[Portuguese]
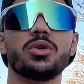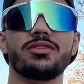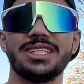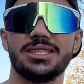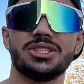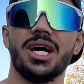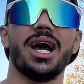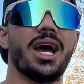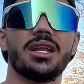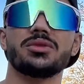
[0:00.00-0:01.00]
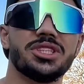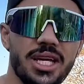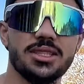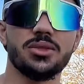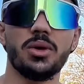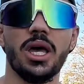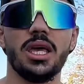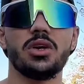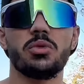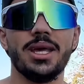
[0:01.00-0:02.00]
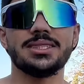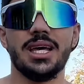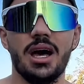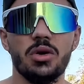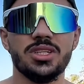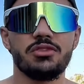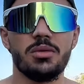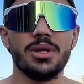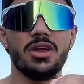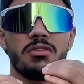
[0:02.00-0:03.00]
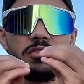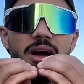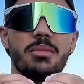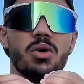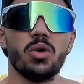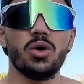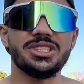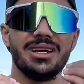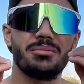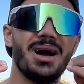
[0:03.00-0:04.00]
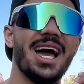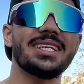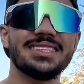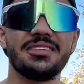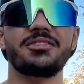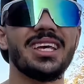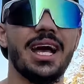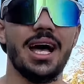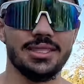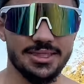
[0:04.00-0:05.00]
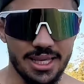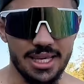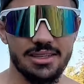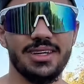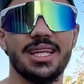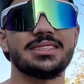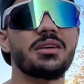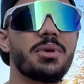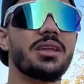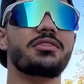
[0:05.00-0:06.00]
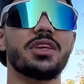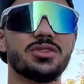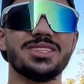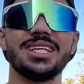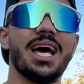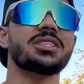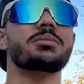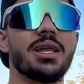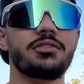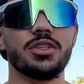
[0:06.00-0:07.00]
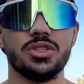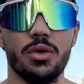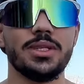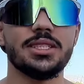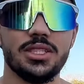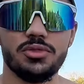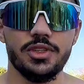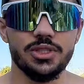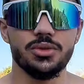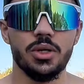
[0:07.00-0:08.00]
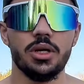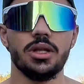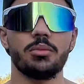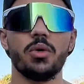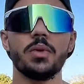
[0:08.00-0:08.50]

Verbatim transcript: que vai te inchar, analgésico e começar a usar a forma não farmacológica mais eficaz, que vai trazer benefícios e nada de malefício, que é o exercício físico, tá bom?